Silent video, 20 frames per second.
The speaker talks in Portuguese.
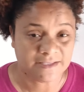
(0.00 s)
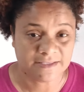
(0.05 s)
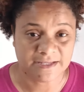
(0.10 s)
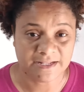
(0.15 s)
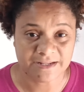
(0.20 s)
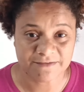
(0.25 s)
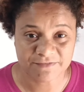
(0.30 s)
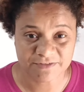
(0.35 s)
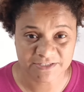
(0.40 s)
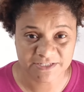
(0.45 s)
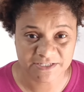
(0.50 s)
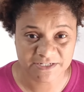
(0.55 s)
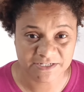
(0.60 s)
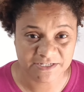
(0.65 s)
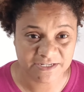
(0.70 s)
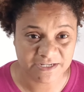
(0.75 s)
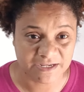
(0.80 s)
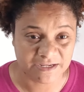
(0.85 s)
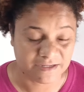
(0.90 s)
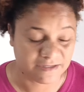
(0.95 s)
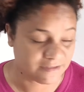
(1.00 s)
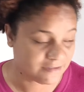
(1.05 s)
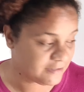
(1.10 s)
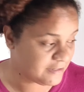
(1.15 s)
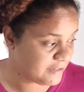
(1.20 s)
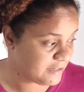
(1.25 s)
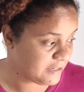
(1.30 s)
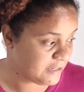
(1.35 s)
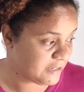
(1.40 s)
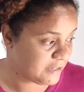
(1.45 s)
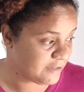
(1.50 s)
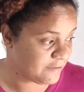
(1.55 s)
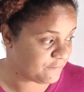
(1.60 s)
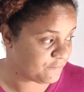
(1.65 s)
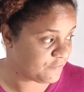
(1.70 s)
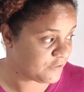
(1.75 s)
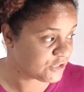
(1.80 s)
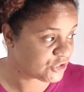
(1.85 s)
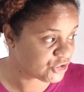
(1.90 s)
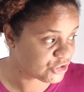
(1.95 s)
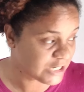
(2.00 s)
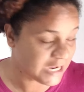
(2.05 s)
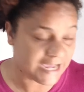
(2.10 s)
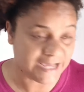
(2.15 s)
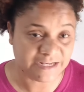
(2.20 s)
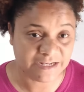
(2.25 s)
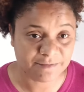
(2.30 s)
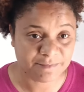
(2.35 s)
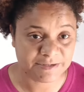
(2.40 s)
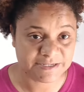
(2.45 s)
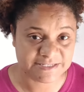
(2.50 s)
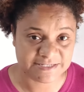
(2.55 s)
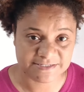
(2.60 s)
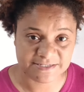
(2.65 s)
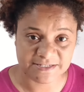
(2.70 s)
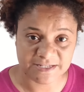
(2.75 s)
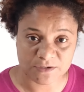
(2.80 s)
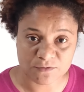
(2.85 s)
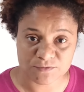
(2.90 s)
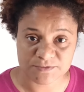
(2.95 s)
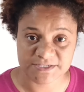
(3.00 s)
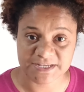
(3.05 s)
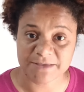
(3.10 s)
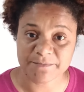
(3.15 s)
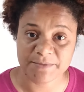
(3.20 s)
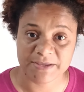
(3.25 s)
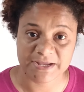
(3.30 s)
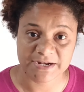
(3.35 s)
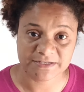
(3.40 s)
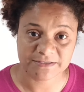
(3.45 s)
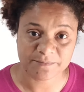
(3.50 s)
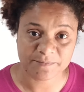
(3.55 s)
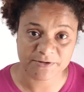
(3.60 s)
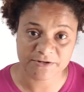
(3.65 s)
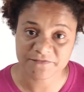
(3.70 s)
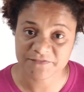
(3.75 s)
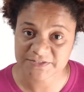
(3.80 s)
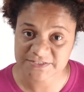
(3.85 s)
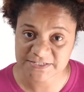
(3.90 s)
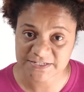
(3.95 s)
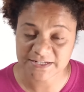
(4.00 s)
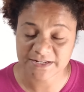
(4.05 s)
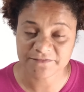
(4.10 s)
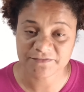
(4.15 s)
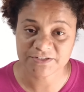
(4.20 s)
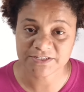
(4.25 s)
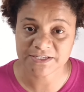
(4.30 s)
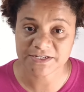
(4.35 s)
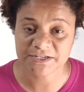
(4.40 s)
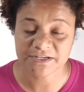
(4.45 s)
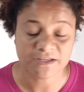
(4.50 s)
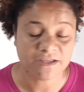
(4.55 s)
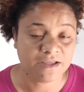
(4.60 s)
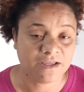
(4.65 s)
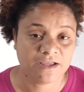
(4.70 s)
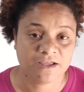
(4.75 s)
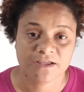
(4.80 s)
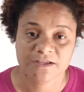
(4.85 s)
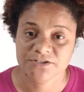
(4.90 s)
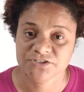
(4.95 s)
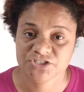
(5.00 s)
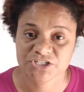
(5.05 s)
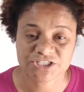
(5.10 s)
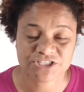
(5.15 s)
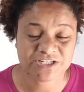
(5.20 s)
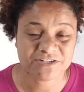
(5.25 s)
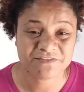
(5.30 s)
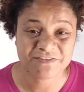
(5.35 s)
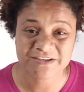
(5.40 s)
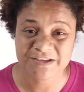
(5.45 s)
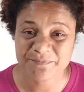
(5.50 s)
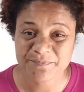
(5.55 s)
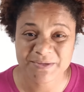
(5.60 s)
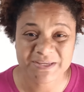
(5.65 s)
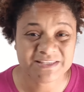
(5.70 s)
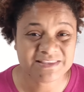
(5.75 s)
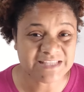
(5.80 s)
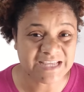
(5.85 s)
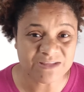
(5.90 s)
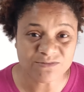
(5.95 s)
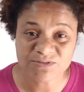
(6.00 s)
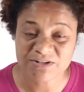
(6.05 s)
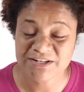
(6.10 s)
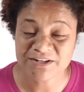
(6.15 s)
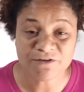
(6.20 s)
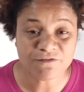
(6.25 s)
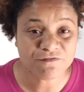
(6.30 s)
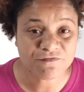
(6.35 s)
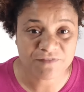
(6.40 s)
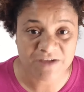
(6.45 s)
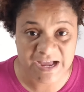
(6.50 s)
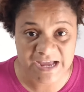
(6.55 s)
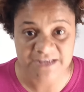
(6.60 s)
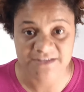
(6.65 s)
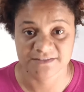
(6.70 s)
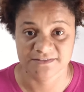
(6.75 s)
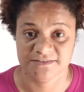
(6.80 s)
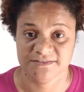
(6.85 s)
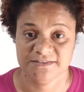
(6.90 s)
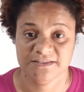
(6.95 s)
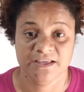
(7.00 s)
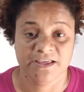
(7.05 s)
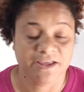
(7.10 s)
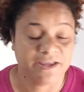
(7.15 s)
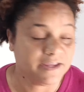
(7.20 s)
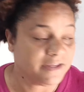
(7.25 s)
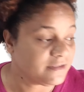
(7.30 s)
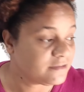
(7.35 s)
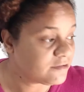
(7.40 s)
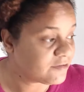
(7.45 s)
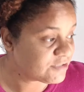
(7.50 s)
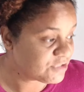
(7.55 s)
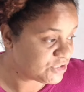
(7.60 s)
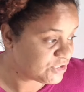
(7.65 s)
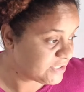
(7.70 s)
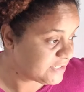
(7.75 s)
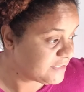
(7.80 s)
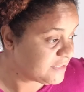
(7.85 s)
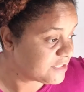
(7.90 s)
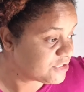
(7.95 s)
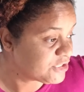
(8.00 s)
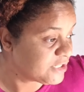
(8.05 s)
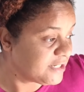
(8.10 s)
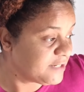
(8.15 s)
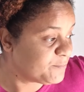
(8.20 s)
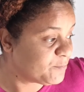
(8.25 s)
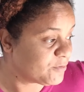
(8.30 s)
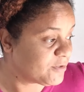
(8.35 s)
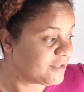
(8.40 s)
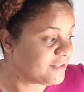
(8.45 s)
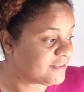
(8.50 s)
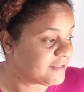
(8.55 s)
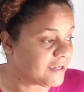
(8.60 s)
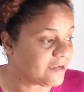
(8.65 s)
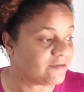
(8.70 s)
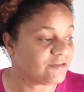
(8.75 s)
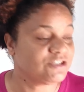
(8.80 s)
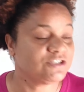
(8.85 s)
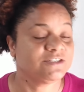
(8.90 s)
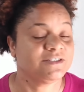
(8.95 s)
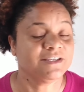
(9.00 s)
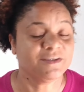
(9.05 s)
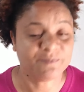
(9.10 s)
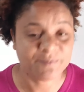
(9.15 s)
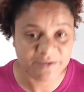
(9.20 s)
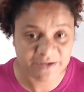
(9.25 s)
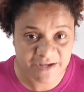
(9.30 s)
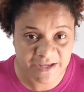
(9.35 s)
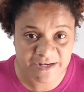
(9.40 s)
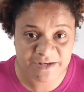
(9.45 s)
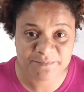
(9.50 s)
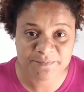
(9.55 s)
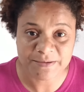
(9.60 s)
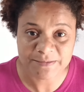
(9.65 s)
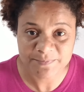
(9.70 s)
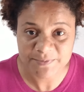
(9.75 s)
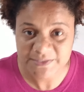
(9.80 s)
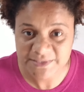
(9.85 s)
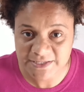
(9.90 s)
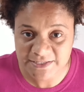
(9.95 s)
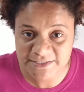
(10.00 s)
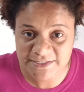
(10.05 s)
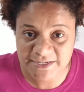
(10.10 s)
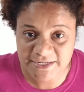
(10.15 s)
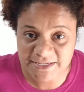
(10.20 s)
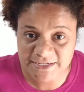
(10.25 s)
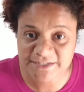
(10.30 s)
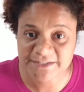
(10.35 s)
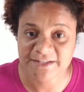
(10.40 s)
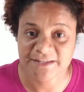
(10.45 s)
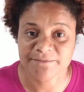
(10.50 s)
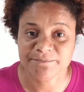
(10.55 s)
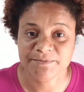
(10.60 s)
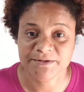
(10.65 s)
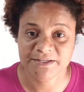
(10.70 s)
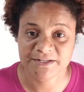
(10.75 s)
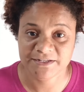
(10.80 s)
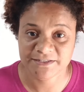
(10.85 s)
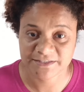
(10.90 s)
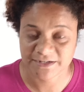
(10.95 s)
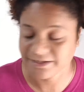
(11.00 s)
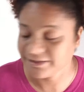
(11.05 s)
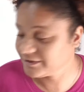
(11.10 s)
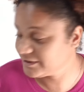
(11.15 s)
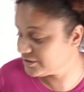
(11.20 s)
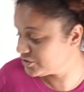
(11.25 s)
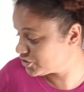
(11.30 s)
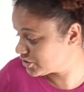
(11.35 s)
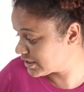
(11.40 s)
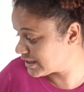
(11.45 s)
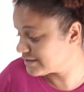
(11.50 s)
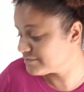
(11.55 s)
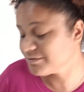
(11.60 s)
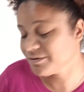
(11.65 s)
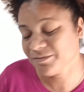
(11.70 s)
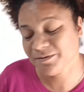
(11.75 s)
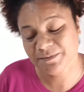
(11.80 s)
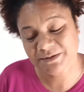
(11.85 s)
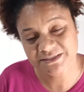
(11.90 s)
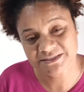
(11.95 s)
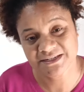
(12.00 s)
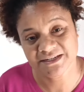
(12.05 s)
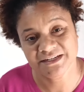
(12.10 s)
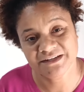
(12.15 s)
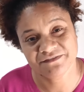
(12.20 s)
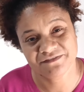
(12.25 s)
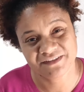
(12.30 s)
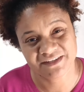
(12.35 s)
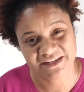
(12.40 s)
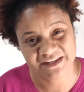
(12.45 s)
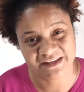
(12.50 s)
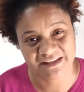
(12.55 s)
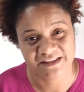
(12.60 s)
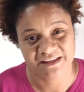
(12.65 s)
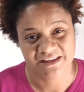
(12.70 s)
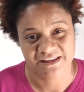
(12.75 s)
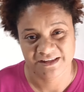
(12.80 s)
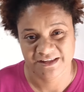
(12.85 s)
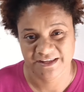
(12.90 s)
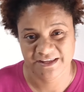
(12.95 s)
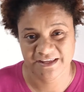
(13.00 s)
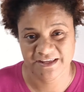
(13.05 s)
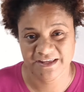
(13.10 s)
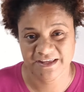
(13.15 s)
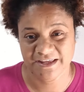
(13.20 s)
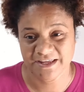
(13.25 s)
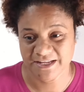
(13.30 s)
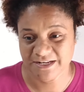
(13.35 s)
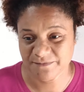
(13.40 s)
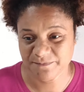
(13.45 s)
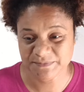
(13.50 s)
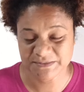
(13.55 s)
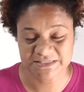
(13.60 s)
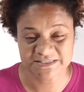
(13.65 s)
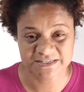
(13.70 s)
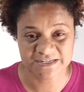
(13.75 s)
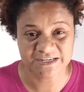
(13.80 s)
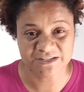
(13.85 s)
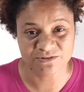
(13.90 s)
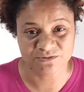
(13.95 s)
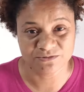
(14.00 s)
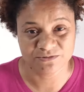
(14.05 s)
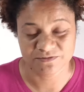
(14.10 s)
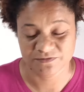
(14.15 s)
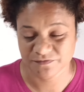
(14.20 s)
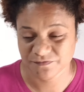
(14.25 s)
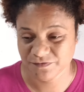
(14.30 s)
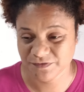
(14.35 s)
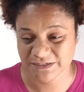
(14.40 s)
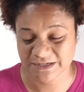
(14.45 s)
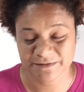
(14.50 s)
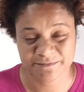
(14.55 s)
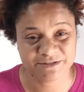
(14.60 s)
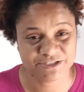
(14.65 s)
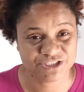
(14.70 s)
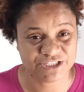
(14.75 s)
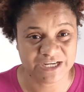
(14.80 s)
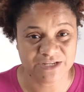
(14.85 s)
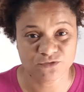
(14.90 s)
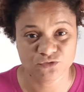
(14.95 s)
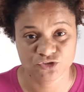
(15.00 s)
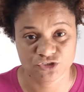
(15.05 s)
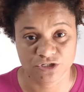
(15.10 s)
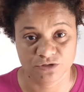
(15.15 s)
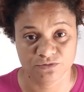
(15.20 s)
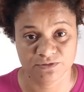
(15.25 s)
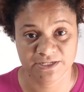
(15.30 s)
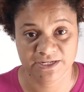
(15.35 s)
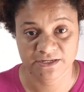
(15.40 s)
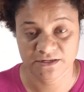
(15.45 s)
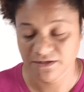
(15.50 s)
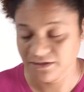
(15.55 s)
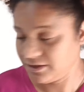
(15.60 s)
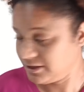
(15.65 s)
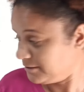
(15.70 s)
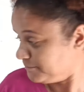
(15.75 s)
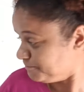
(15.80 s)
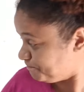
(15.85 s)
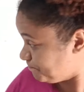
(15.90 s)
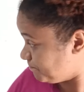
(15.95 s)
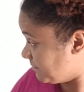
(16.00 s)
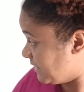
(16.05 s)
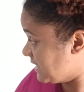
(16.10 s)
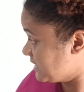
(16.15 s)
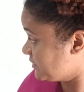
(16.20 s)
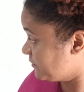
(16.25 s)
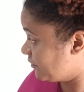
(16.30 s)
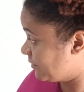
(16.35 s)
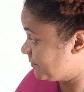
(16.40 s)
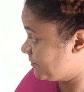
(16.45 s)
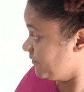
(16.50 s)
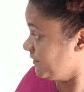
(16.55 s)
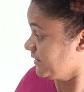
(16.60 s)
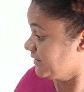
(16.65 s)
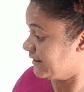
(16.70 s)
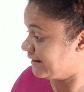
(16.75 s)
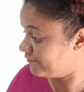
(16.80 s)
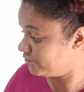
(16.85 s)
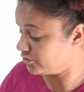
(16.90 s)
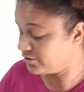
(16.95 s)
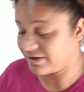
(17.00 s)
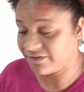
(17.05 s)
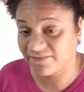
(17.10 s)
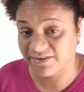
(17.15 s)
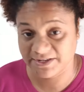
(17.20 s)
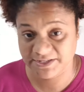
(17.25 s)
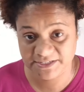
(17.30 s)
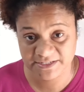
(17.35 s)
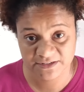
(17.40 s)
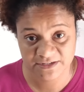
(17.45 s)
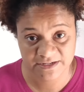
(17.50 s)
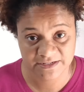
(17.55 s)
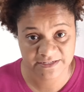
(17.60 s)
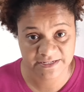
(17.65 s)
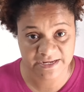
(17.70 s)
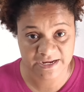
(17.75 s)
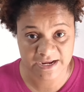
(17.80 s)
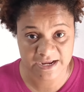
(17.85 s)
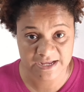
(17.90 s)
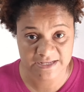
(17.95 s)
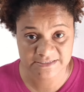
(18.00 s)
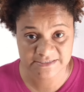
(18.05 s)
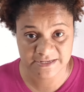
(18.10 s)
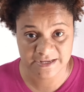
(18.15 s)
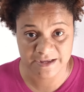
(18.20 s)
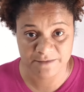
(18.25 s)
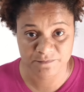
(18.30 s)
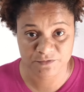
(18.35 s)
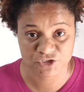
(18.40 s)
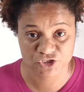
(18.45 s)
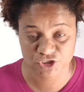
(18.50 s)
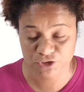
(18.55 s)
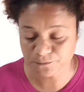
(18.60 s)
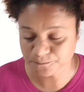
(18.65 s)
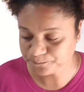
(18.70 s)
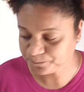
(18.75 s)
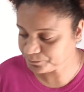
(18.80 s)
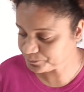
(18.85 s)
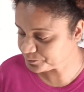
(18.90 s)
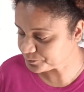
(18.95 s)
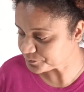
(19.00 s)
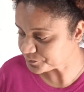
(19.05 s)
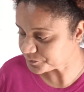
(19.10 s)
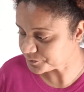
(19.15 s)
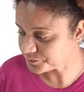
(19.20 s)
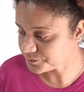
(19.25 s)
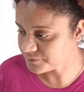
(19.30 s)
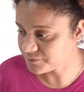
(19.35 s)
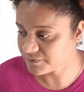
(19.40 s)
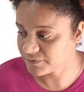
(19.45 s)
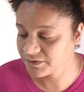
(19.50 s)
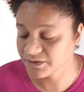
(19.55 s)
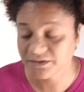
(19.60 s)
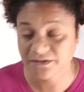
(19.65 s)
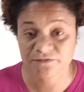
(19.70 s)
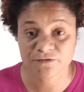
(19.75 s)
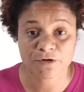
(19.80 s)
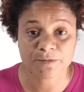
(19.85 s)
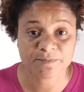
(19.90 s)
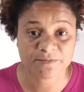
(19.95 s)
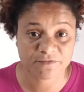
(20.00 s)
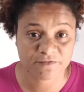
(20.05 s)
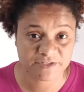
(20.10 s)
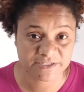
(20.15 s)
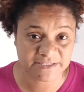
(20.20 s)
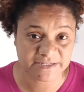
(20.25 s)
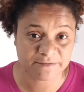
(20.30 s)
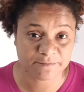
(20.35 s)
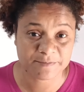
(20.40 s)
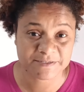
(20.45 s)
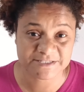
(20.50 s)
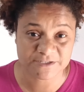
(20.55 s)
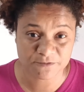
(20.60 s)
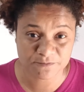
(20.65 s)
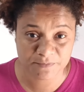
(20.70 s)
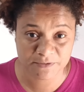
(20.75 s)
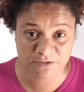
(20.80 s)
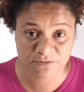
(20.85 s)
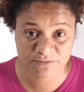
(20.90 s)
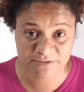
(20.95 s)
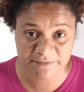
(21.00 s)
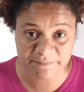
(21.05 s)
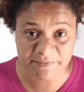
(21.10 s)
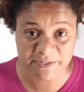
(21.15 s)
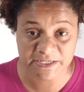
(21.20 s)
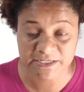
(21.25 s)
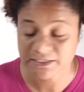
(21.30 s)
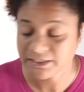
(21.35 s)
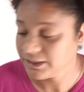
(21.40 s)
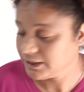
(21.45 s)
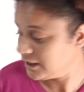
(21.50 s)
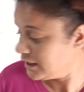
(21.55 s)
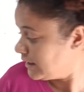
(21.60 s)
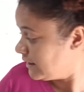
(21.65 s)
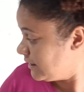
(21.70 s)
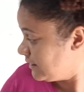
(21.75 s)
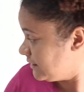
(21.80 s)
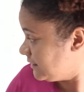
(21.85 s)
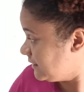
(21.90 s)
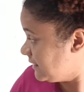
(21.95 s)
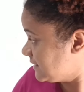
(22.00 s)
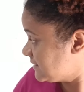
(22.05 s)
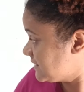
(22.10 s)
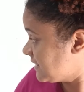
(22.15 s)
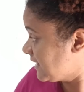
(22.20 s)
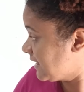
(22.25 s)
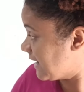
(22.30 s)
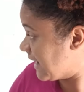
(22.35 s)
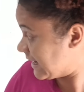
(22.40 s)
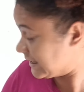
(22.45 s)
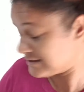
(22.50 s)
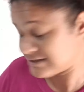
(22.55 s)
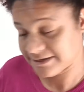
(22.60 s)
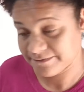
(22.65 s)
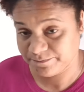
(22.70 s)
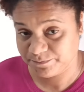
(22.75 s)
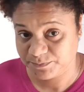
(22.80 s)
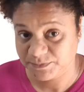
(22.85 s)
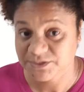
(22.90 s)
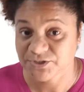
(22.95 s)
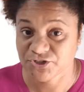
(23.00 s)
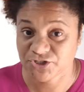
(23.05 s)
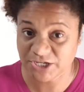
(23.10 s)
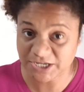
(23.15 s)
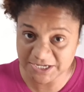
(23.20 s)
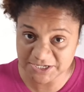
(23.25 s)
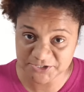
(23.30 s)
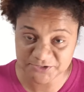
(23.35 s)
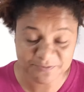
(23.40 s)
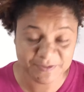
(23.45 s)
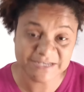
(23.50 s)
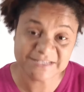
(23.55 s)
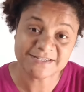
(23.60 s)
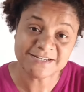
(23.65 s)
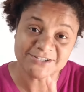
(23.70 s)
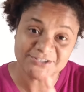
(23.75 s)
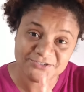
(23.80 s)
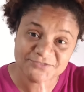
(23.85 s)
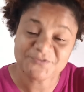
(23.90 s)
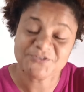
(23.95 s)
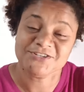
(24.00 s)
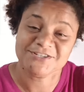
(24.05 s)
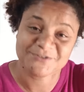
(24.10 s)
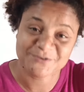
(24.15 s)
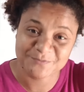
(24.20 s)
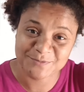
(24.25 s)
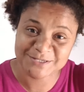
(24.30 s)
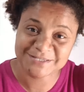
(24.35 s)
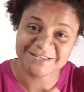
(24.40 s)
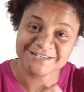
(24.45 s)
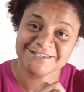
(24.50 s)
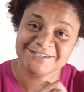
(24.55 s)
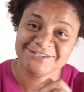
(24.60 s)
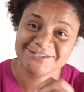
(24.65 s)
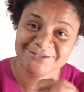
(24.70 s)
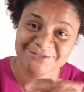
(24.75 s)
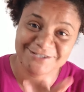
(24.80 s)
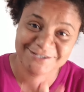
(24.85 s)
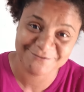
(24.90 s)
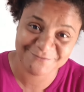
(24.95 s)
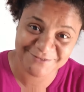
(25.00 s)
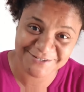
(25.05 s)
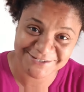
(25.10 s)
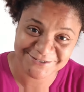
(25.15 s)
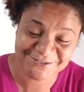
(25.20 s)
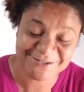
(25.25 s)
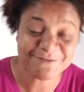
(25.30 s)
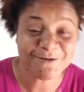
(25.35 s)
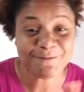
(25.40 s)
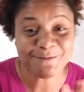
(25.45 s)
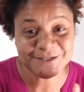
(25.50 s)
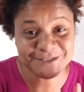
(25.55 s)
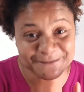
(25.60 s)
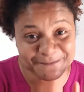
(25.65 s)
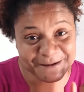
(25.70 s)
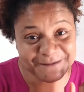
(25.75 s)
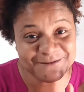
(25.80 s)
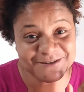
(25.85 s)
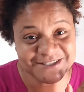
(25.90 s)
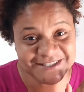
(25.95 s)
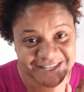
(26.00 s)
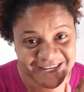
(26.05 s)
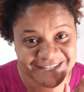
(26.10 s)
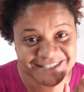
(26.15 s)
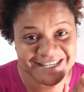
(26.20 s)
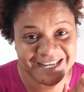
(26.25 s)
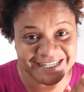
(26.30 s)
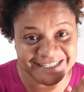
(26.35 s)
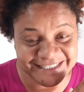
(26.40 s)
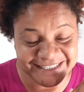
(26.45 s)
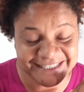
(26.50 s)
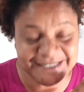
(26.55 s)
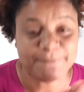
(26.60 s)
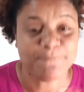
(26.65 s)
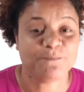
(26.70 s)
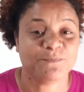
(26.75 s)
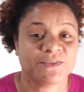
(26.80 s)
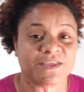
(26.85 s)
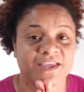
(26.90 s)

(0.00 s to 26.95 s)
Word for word: da lavanderia é, fechada, mas essa da cozinha aberta é para ele fazer na lavanderia. Gente, ele fica apertado, ele não faz. Então a gente tem que deixar ele pro quintal, a gente tem que pegar, limpar a pata dele, né? Pra ele entrar dentro de casa, mas mesmo assim ainda fica, é, ele pisando, fica manchado o chão, né? Mas eu vou aproveitar, vou dar uma varrida na, na casa rapidinho. E vou aproveitar e passar um pano também nessa casa. Gente, mas antes de vocês começarem a assistir esse vídeo, já vou pedir pra vocês aí